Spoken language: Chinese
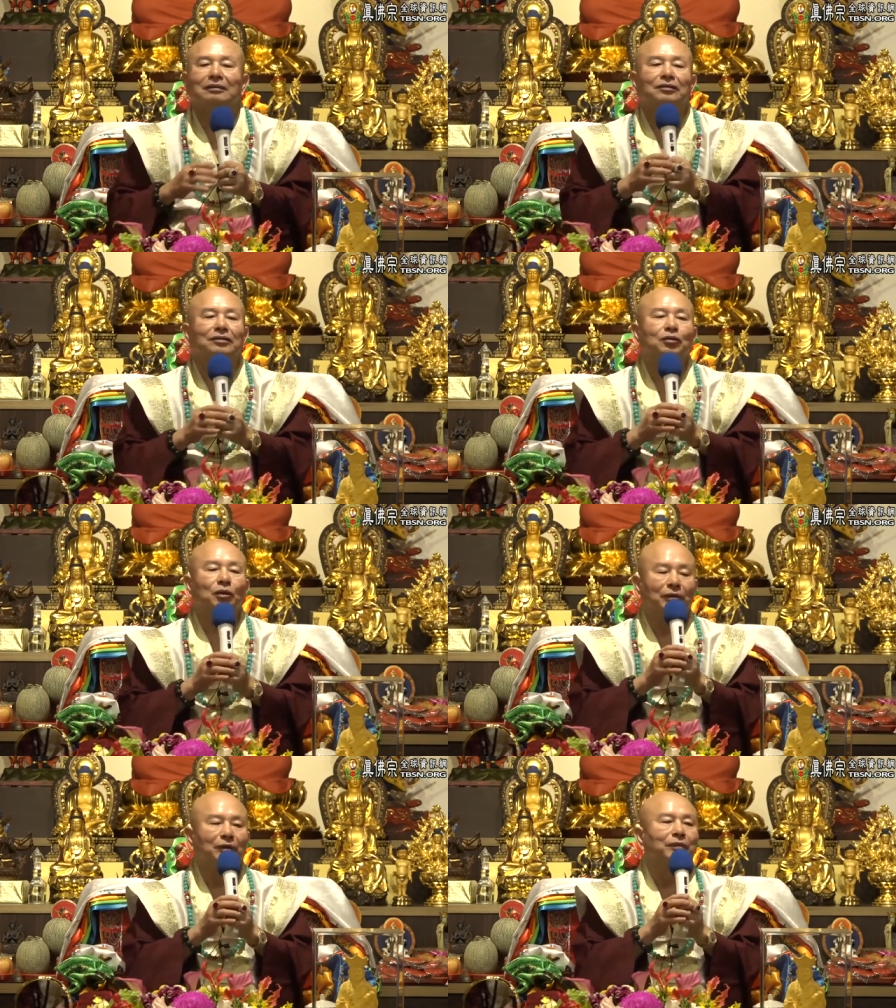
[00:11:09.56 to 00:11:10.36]
但是
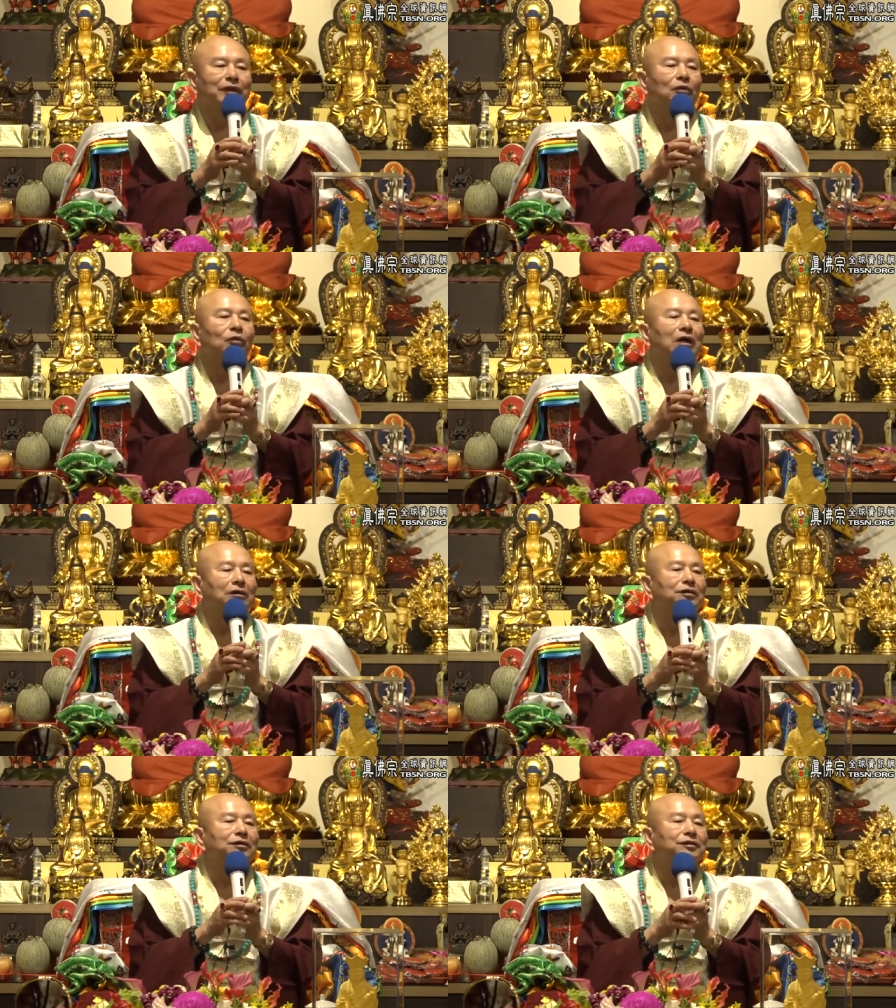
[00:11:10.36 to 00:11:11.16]
我们不能
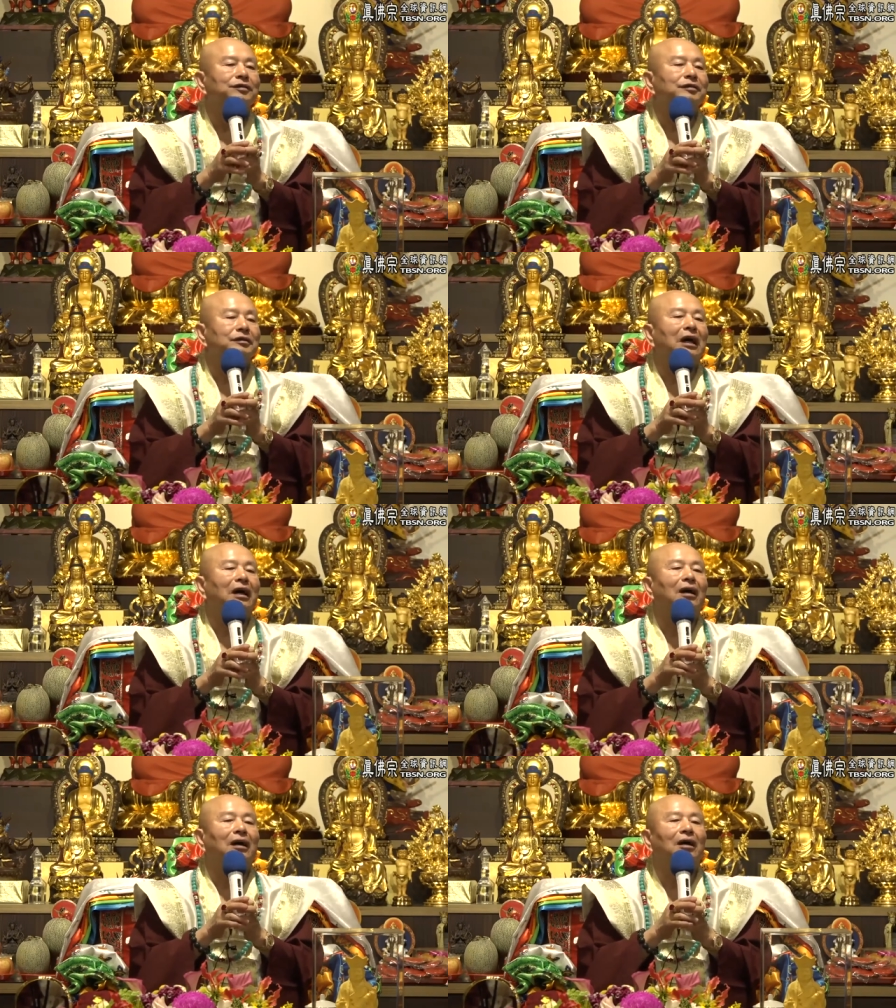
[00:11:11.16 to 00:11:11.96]
妄自自大
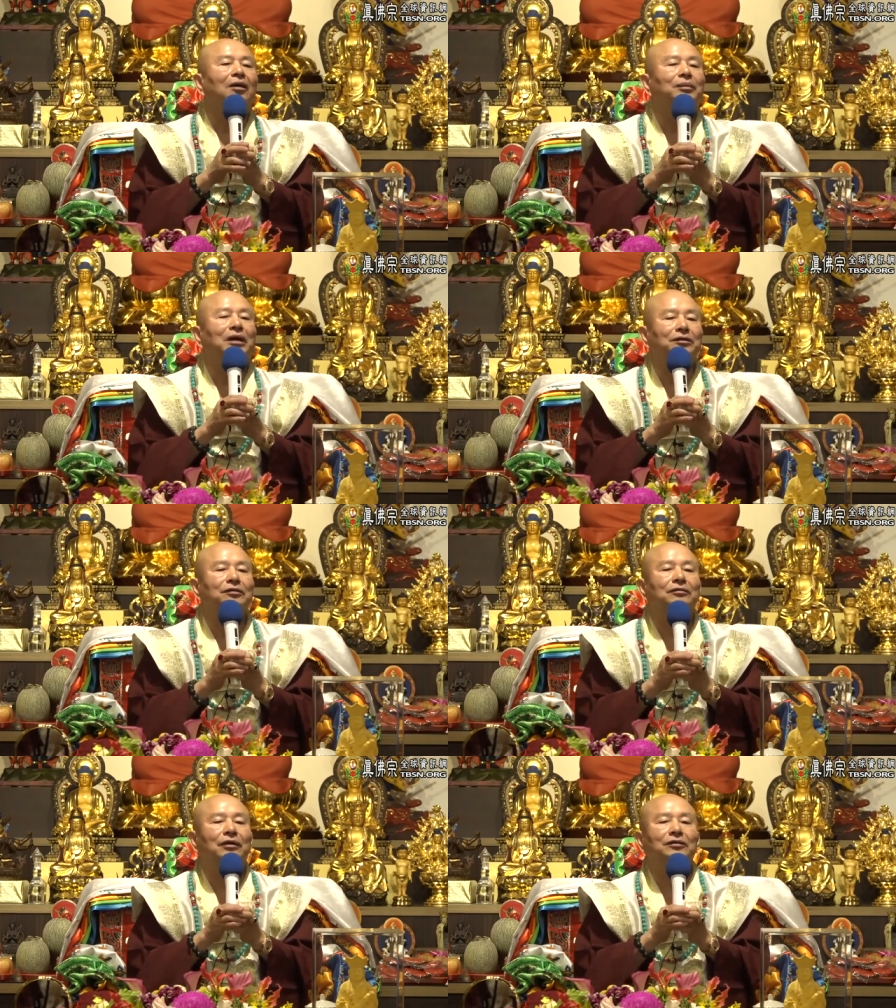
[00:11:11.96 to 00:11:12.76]
啊，
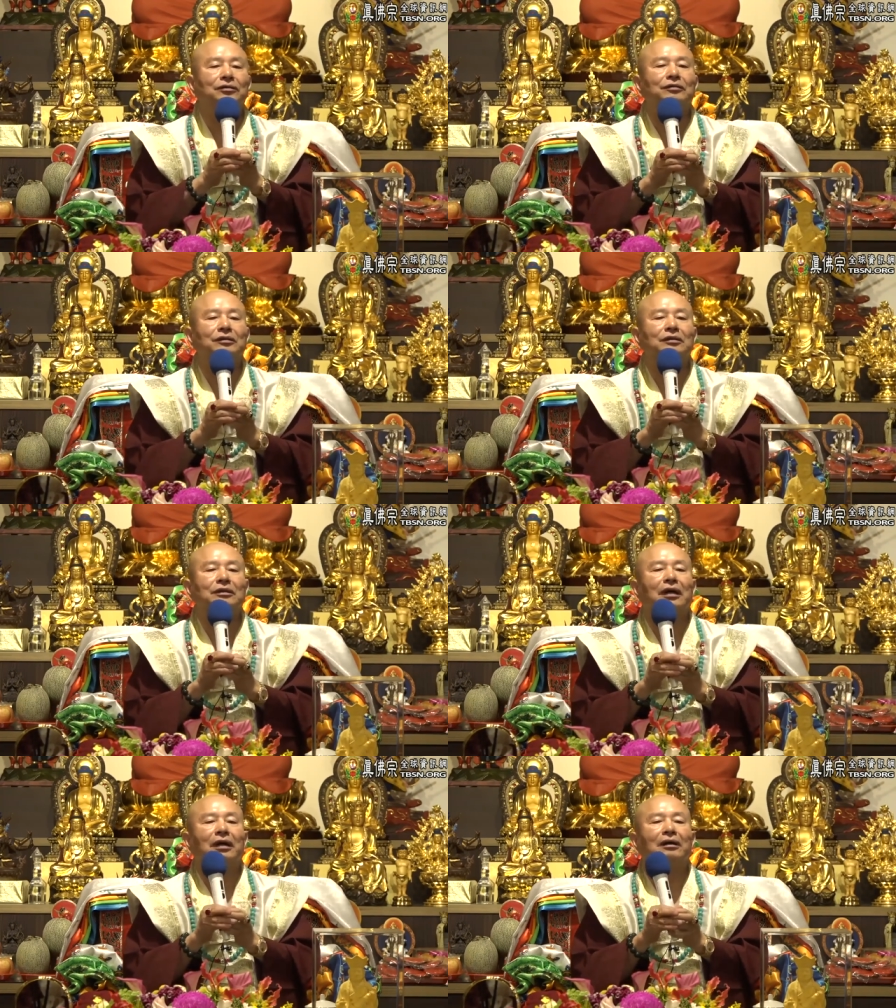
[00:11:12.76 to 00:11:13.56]
妄妄自自
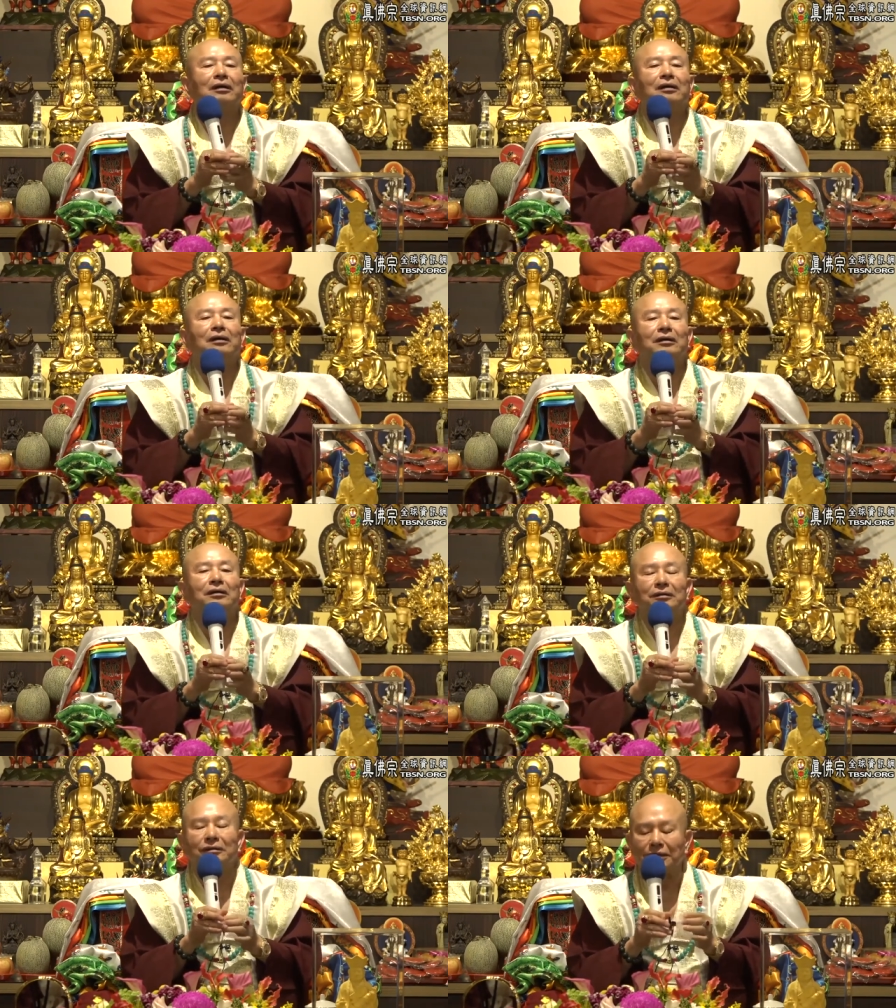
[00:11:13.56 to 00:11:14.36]
大。
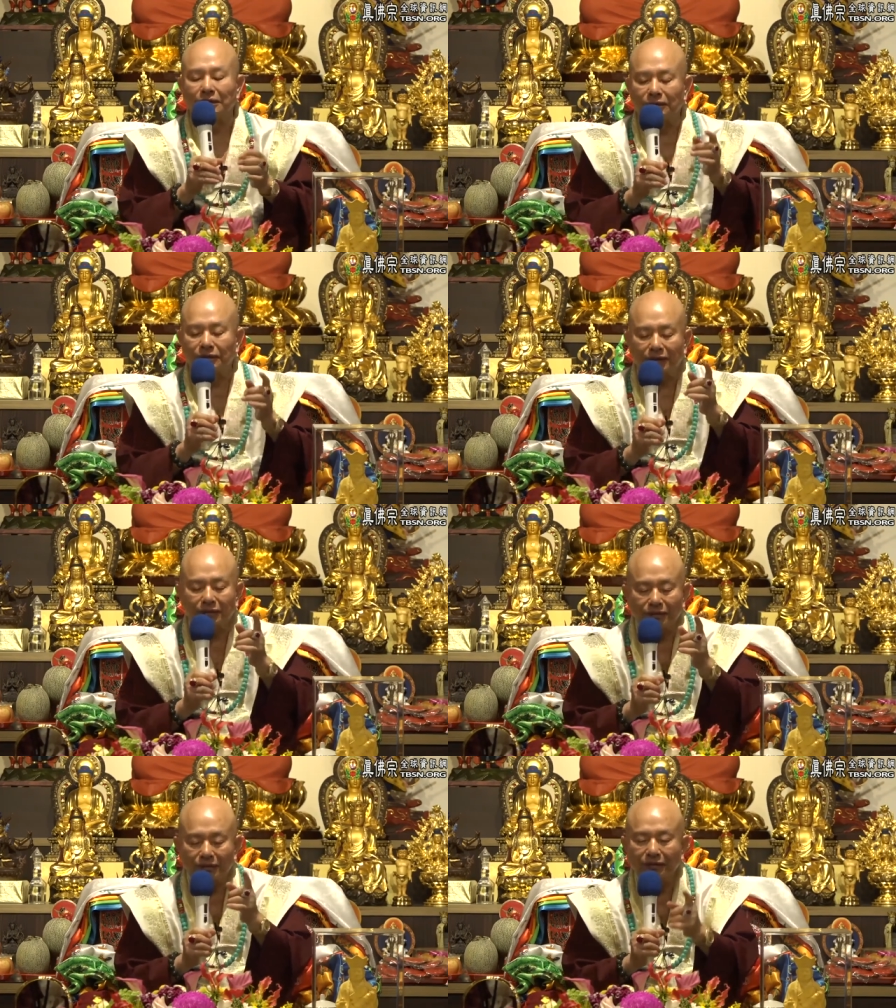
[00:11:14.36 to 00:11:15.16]
你
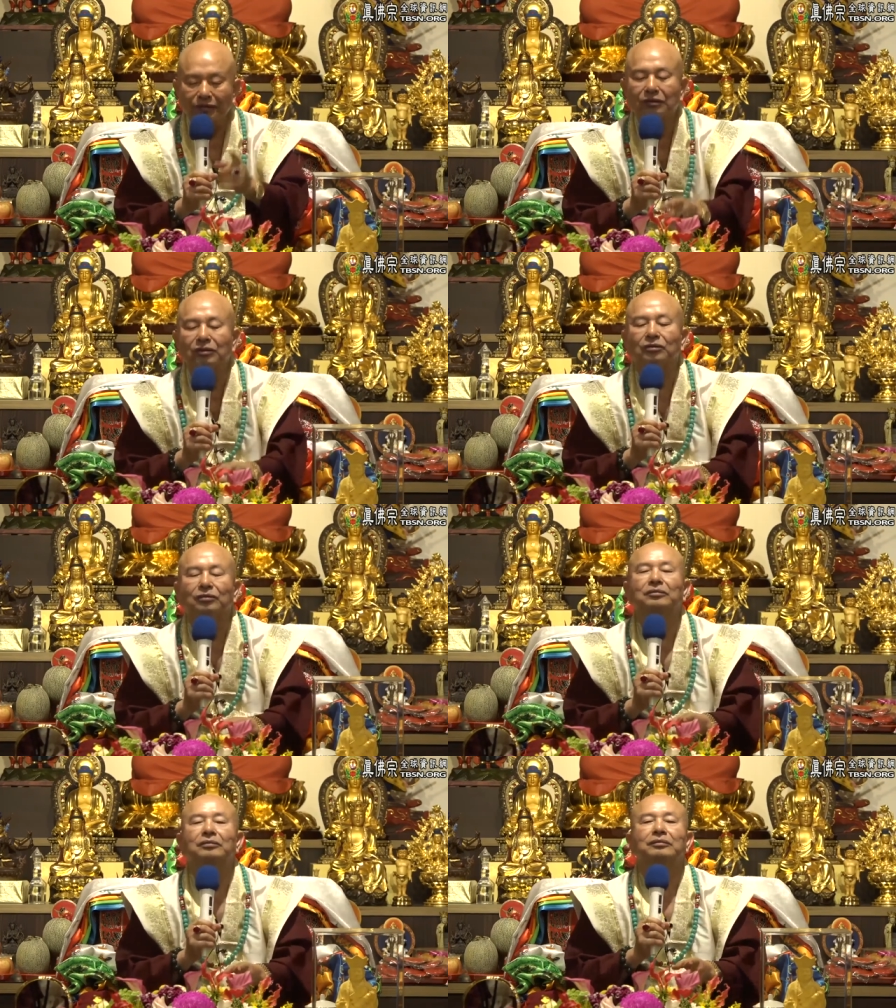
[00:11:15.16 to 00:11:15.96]
真正有